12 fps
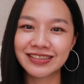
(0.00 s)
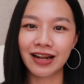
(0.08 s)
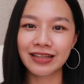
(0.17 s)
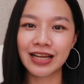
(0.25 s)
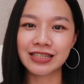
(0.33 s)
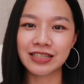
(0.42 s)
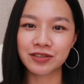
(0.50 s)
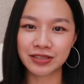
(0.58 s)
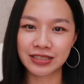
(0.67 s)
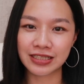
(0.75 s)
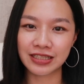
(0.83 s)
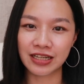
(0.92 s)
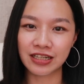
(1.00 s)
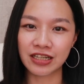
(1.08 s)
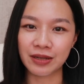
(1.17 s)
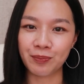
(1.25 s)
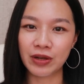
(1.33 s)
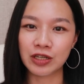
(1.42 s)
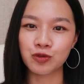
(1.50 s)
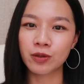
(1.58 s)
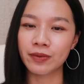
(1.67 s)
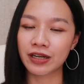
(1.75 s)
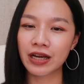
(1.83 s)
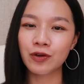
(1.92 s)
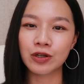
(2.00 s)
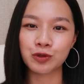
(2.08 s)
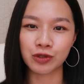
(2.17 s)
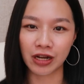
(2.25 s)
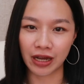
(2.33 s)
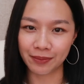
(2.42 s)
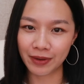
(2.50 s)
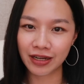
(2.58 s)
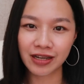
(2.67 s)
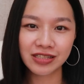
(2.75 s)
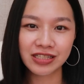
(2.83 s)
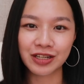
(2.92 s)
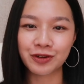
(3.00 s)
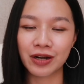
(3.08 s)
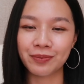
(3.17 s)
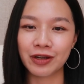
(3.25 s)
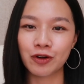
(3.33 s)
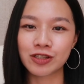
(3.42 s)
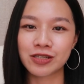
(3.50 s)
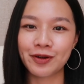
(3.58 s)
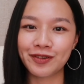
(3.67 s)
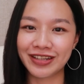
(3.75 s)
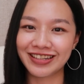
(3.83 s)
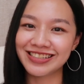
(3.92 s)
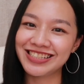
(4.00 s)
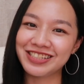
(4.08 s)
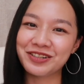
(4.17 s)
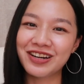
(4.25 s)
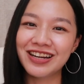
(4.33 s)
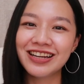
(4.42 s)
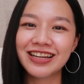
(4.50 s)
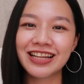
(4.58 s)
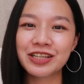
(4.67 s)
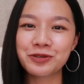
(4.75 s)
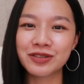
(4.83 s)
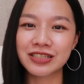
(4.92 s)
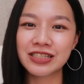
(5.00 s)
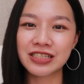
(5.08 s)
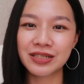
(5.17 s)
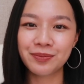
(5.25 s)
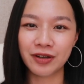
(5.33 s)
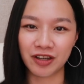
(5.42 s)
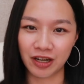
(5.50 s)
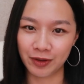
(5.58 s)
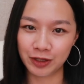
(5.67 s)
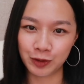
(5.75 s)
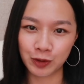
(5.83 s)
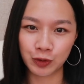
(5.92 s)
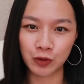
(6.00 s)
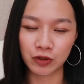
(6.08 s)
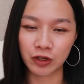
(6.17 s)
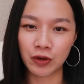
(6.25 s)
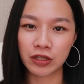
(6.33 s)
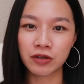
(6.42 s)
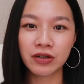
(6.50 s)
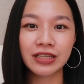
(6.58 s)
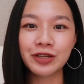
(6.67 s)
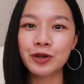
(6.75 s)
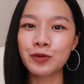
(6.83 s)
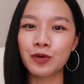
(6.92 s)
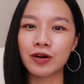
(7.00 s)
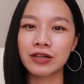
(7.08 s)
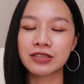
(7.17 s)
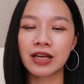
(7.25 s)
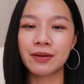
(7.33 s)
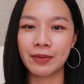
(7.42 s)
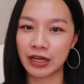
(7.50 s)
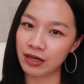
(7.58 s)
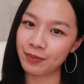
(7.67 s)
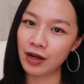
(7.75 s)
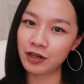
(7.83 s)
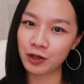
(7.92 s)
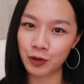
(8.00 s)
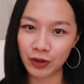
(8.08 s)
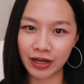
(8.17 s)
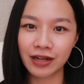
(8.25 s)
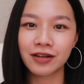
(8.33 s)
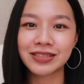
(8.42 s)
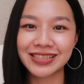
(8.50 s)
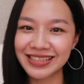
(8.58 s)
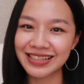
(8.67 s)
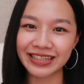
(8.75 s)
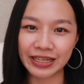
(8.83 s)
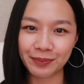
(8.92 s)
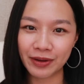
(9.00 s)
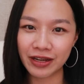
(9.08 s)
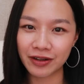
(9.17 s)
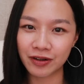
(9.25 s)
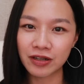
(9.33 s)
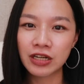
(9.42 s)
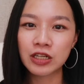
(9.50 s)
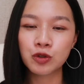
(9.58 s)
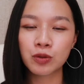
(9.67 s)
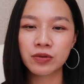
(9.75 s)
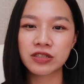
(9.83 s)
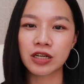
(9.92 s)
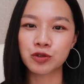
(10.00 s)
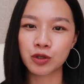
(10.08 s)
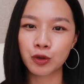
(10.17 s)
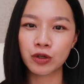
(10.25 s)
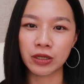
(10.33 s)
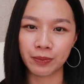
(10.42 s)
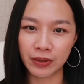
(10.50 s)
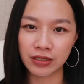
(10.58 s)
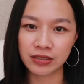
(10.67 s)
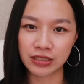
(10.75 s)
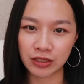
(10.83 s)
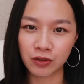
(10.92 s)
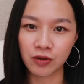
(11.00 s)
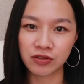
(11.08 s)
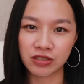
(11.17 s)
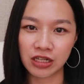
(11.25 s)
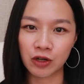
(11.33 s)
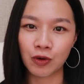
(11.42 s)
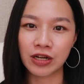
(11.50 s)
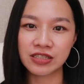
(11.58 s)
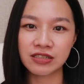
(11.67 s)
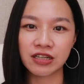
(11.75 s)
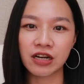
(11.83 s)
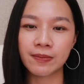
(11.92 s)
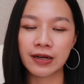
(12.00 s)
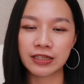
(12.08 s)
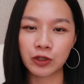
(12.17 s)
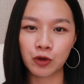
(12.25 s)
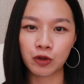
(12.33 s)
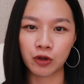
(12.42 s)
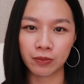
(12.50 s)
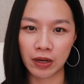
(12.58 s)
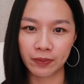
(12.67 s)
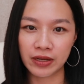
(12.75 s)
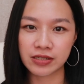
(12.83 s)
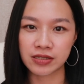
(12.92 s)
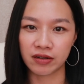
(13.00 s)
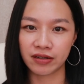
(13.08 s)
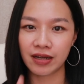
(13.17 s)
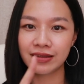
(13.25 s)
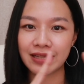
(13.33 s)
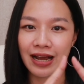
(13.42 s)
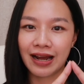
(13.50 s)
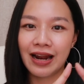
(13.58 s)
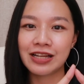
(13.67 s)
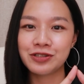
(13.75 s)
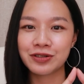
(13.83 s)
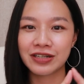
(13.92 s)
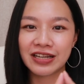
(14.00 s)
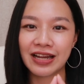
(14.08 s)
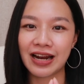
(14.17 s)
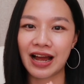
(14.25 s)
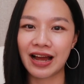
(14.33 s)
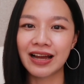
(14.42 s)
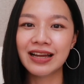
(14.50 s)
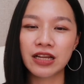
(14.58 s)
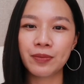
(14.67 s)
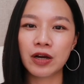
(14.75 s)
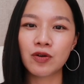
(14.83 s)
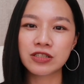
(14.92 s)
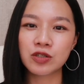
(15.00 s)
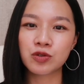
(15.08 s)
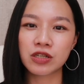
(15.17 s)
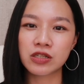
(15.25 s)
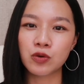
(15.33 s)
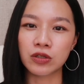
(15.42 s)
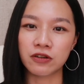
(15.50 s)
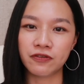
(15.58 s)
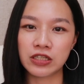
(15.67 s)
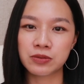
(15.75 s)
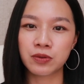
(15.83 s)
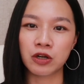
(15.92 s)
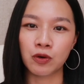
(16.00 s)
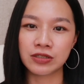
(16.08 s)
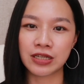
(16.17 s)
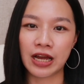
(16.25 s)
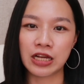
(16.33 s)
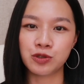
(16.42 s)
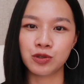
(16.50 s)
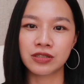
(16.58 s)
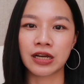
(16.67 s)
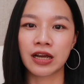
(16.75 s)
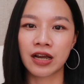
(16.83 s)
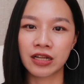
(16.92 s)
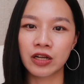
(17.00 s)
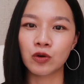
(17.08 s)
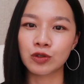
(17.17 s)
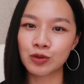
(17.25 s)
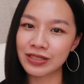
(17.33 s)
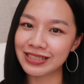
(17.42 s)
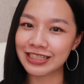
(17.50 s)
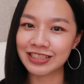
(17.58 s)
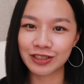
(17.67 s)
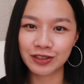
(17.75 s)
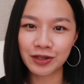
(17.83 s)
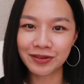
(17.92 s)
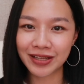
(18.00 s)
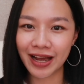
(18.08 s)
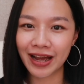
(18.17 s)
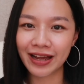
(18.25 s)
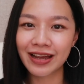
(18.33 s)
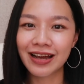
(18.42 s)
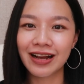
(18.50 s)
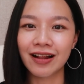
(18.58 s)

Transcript: 好啦，那以上就是今天的影片。如果你们看完觉得还蛮开心的话，不要忘记帮我点个喜欢。那如果你是新朋友还没有订阅过我的话，都可以订阅我，在每个礼拜都会看到新的影片哦。如果不想错过影片的新通知的话，记得要把订阅钮旁边的小铃铛打开来就可以啦。那不要忘记追踪我的 Facebook 或是 I G， 才可以看到我最及时的动态。